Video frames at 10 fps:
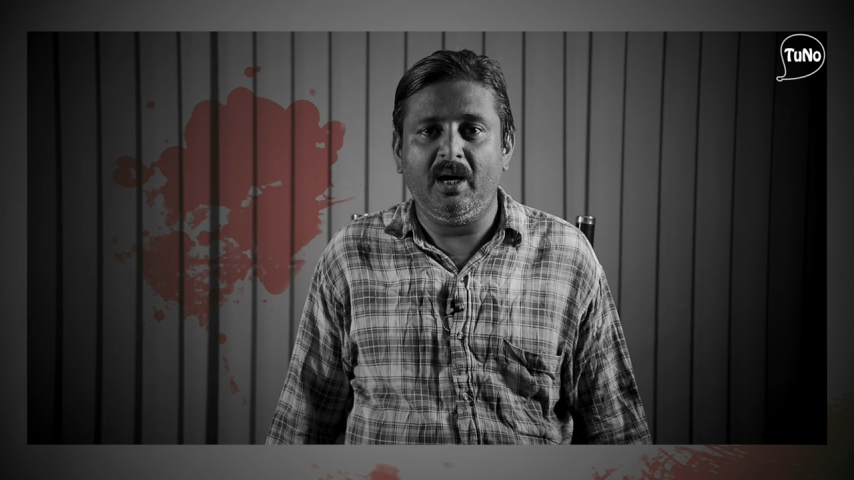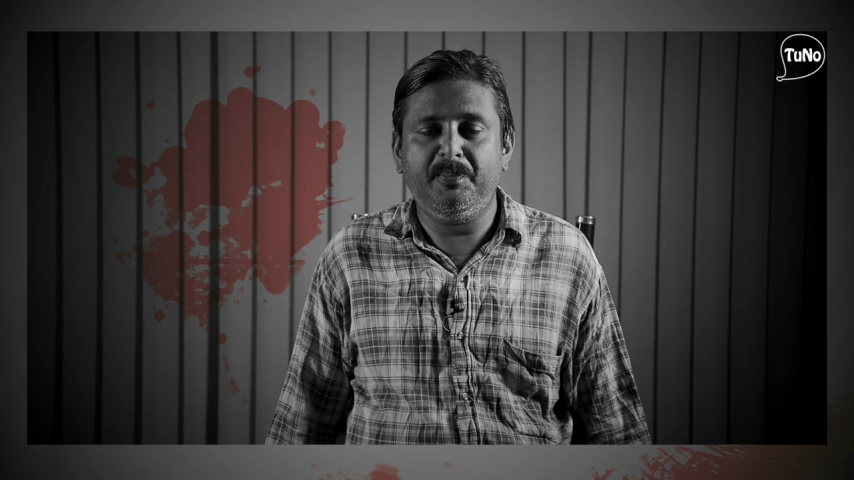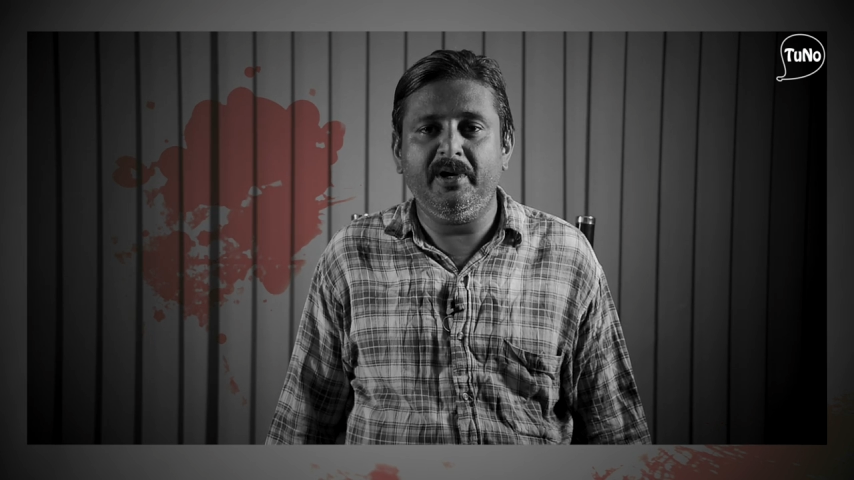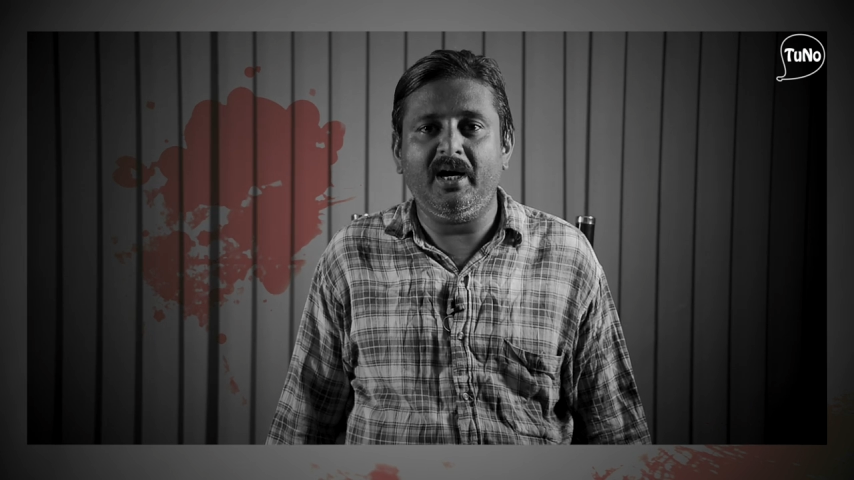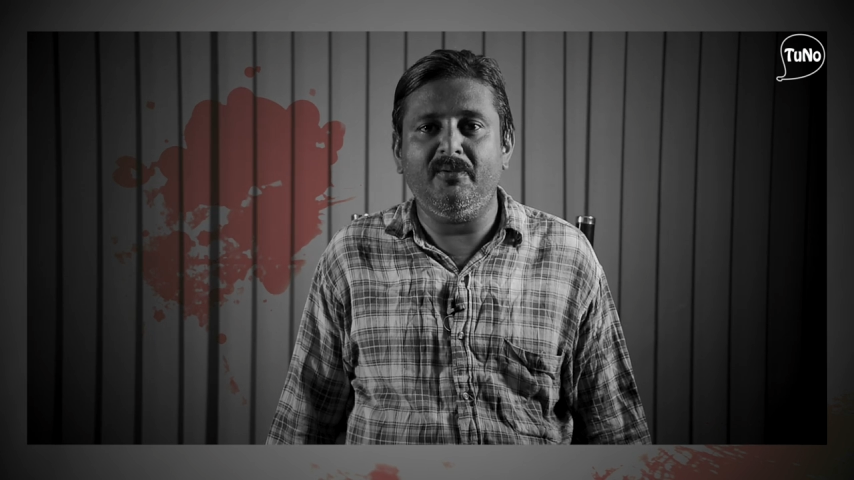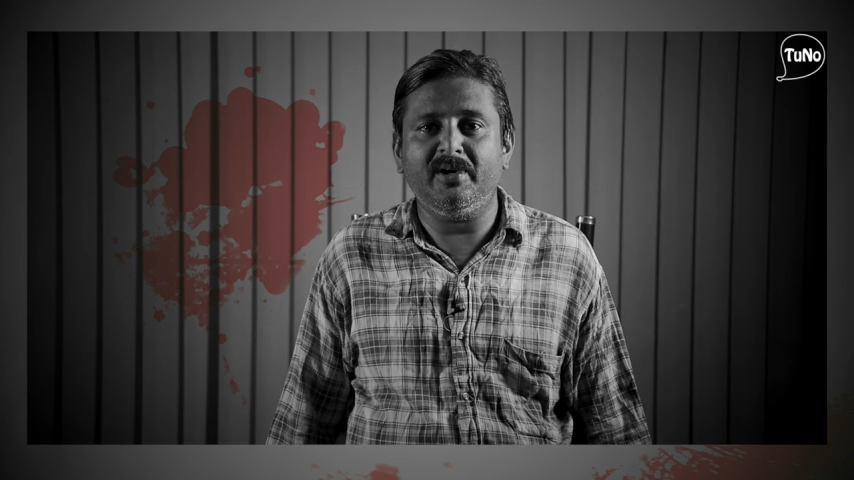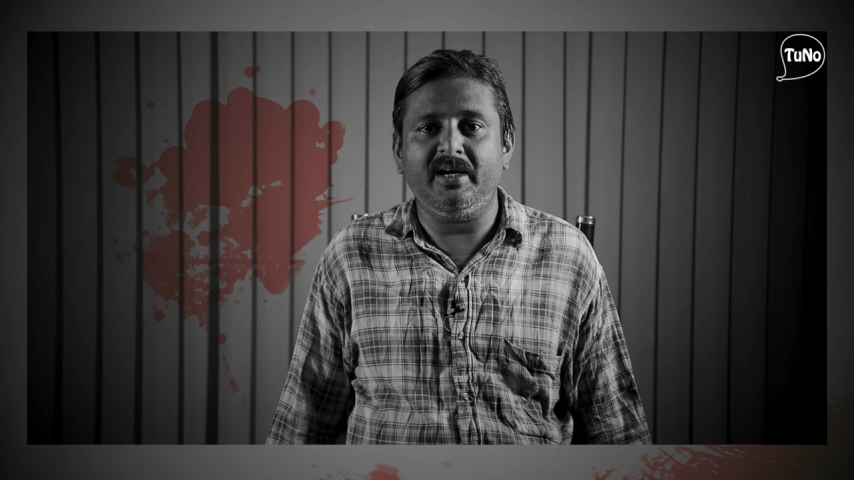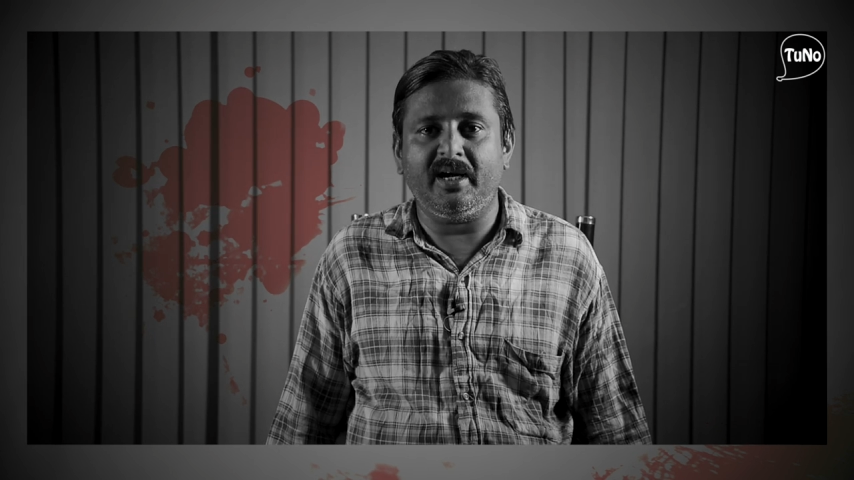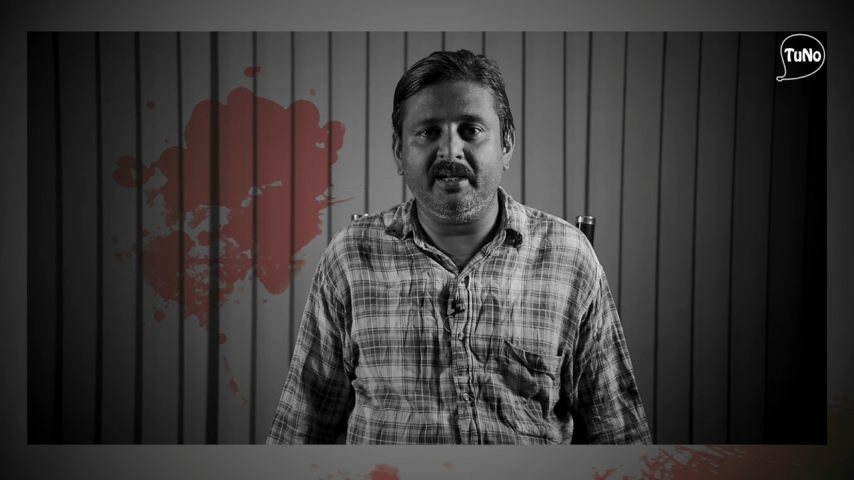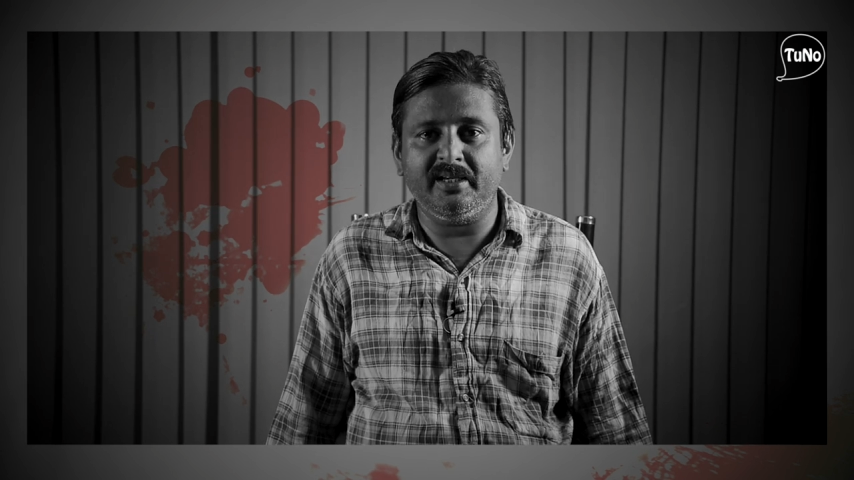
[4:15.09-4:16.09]
அப்போ அவங்க
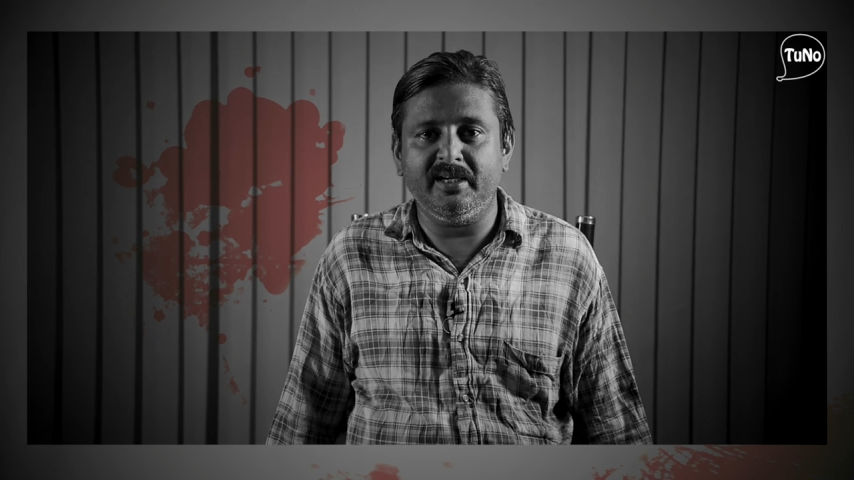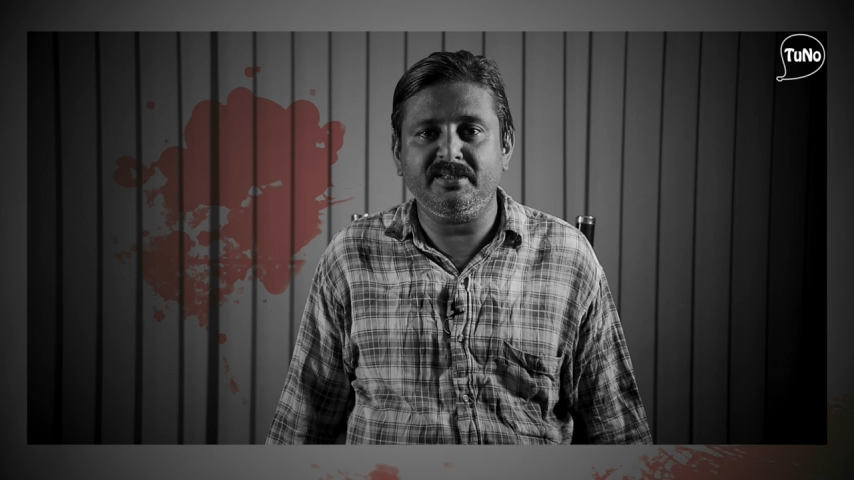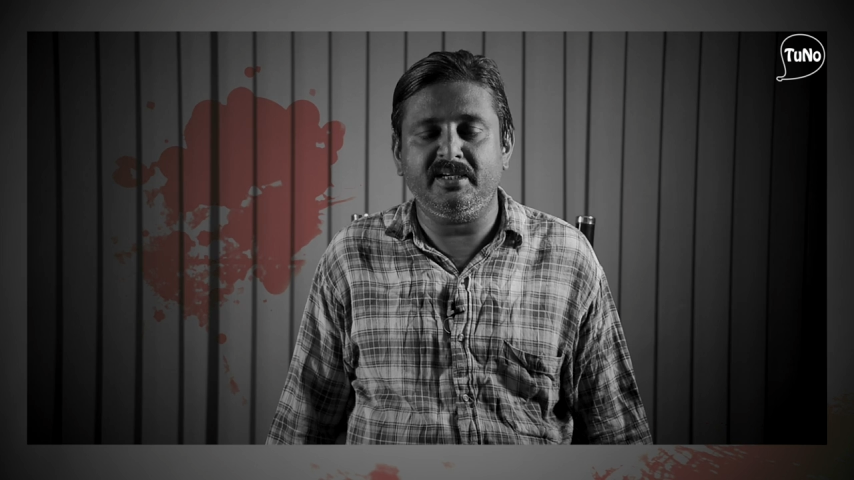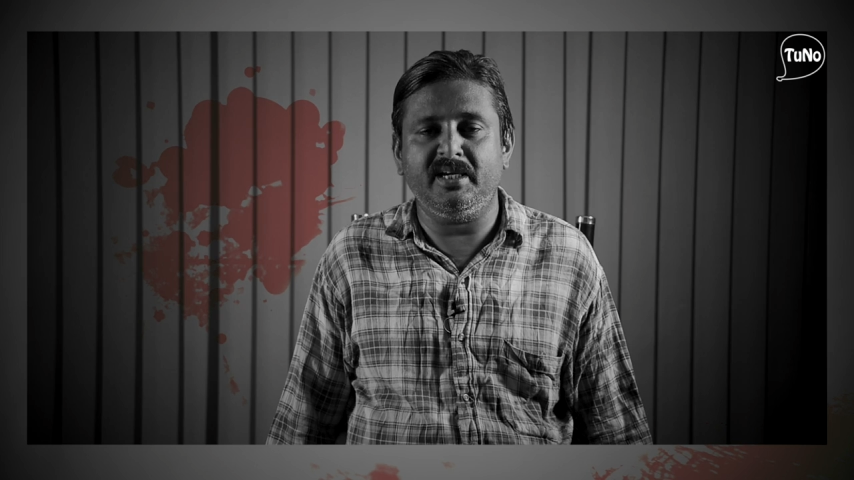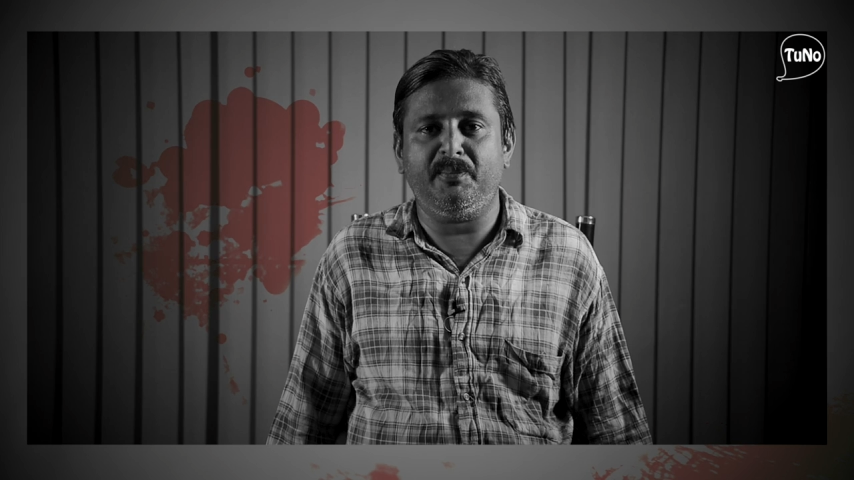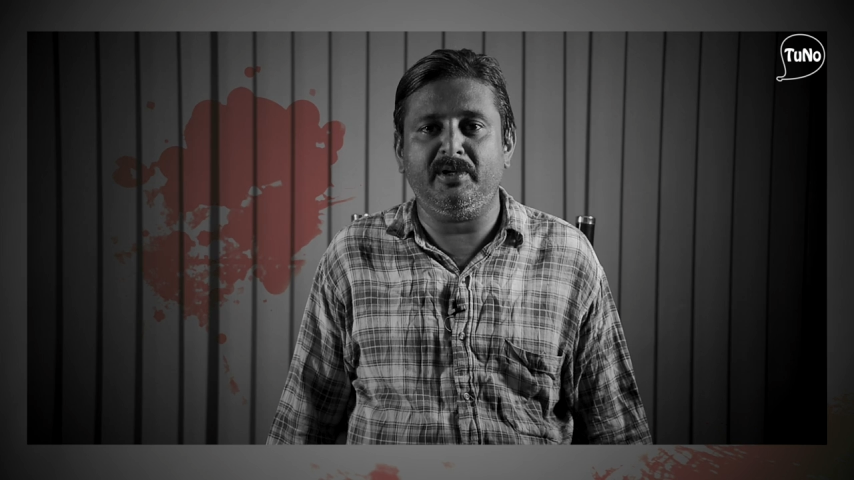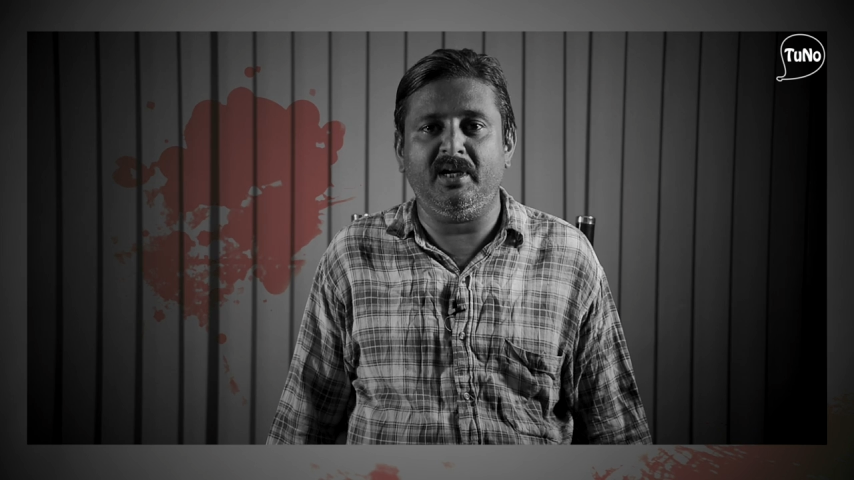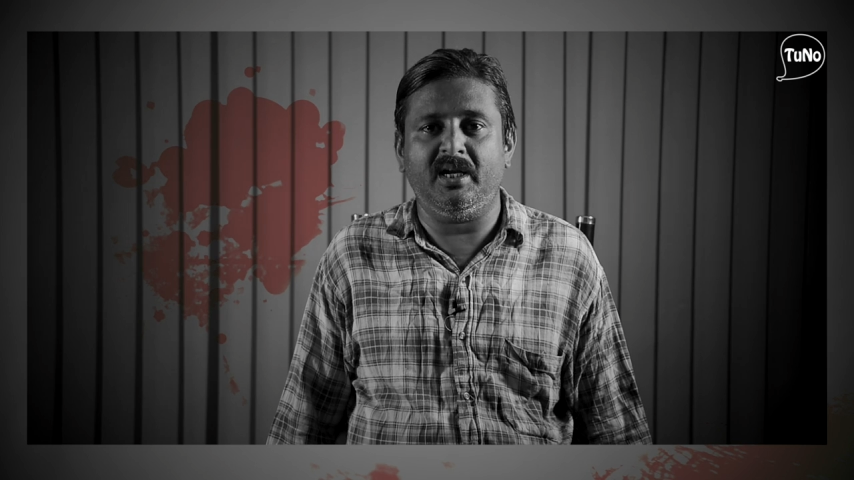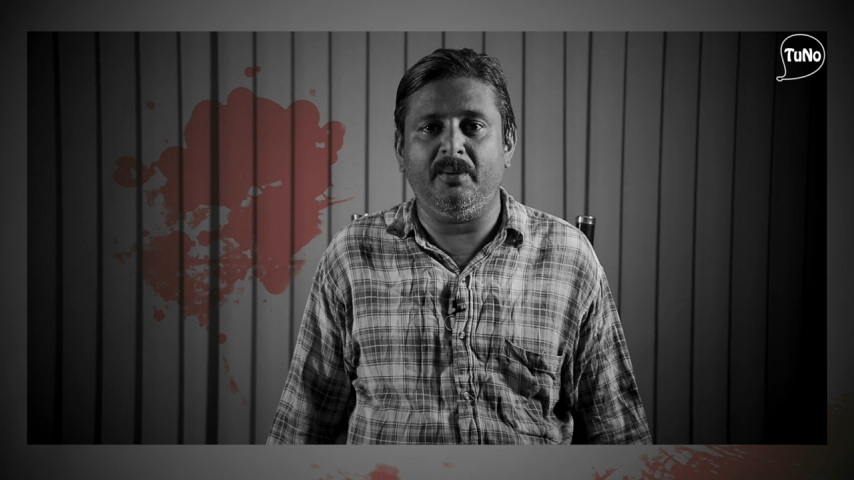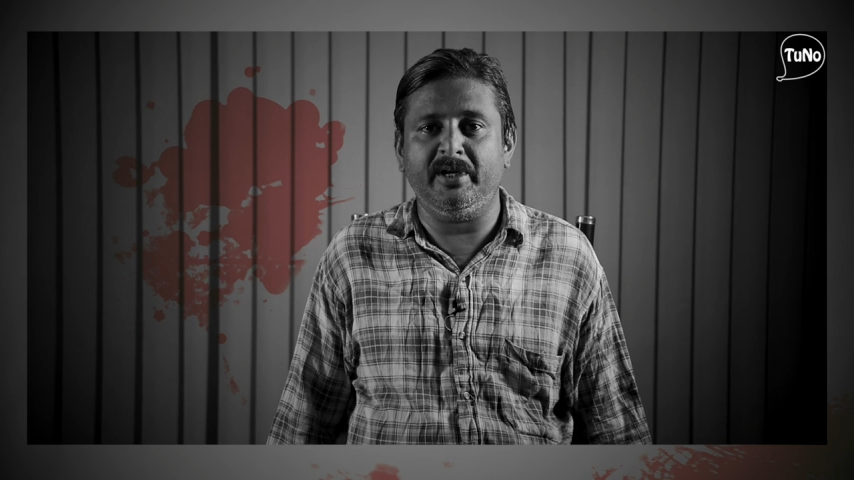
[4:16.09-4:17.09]
அதை ஏன் சரியாக
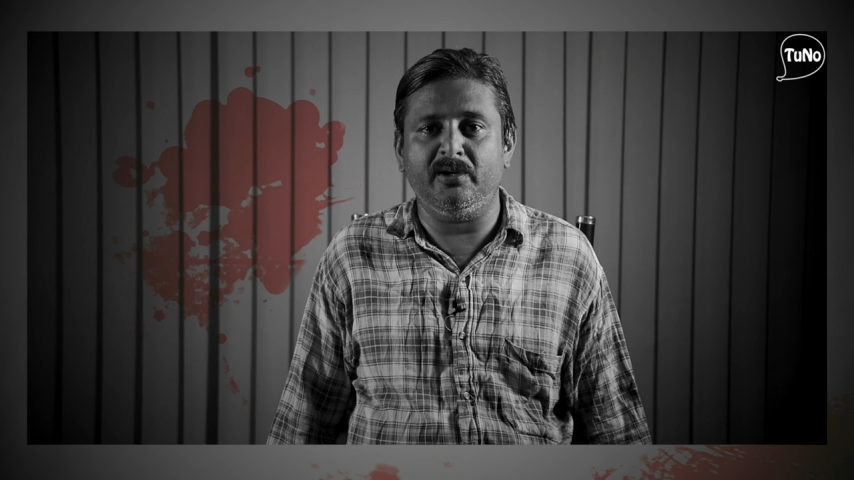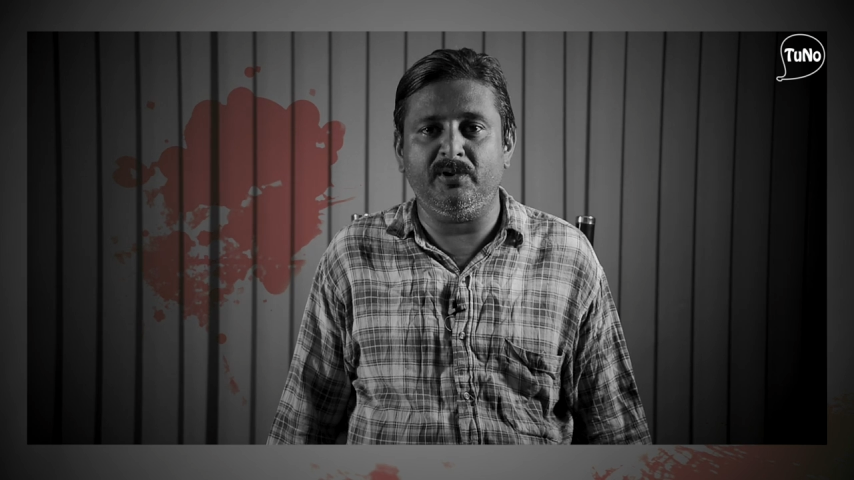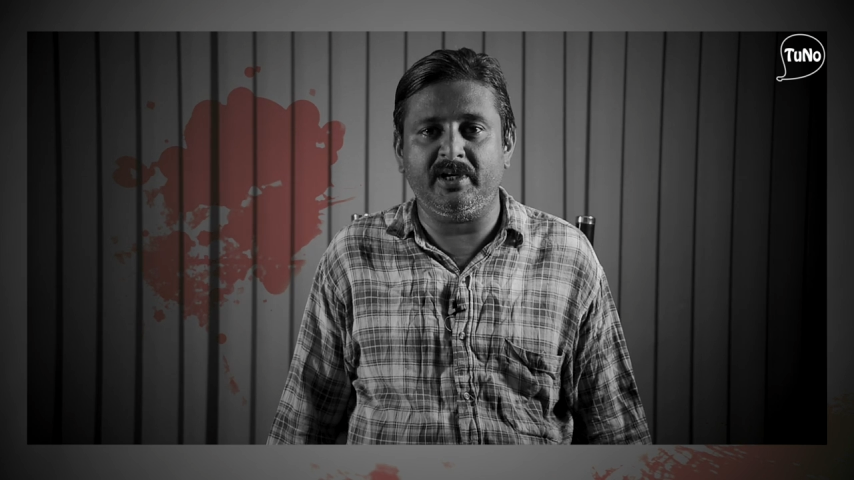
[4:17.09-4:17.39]
பண்ணலை அப்படிங்கிற